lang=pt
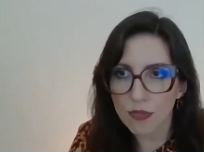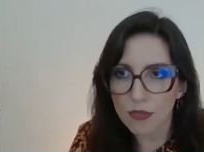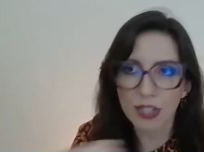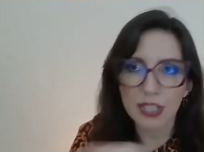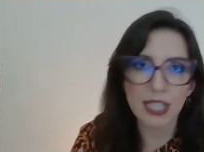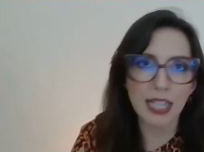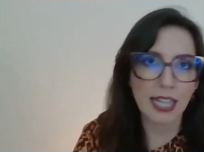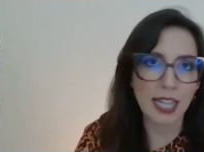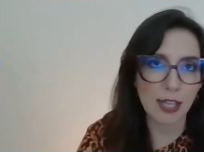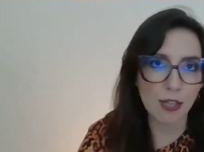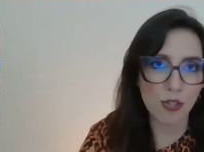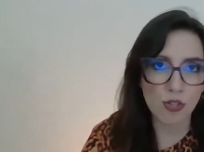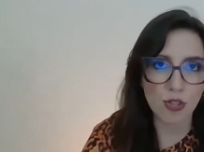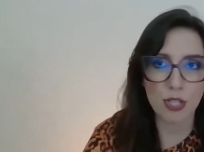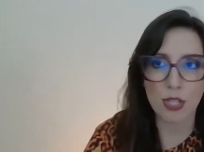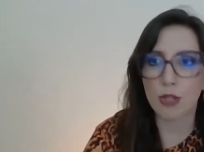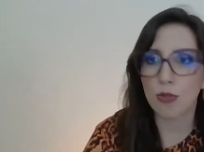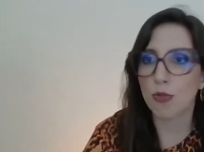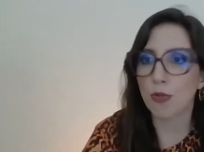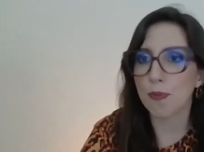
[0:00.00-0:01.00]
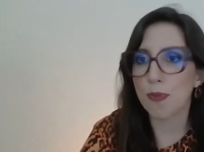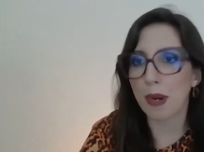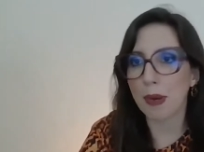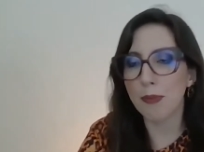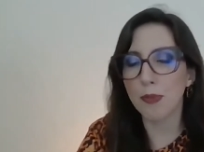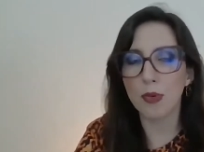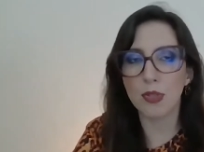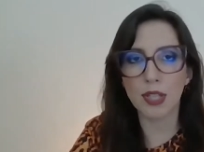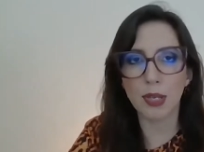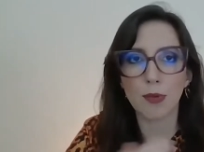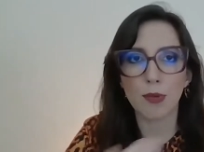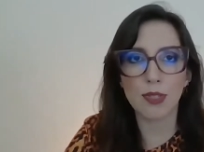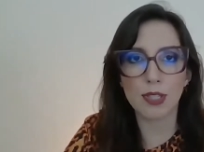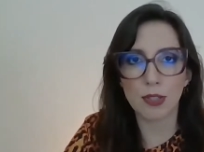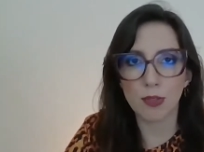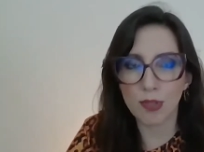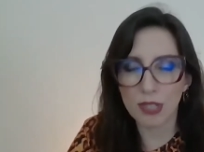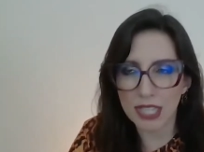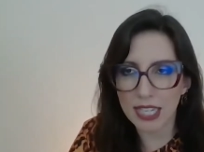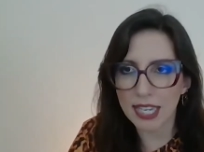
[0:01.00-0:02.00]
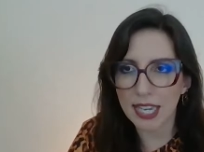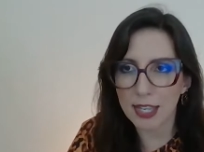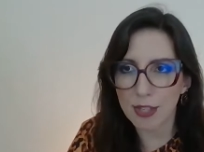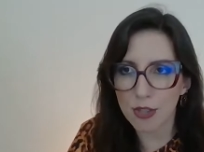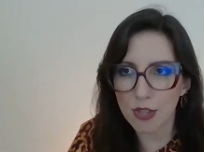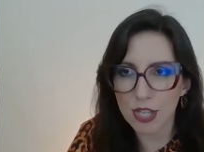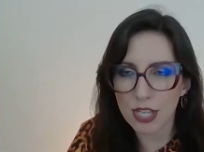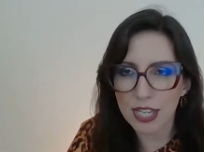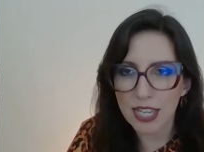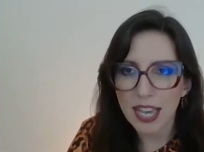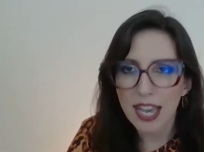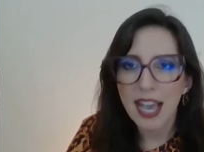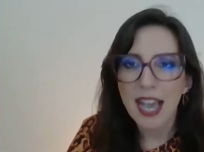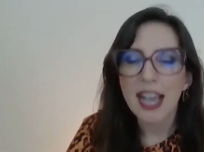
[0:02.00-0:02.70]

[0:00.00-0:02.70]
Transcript: vai estar tá lá escrito para muita coisa no LinkedIn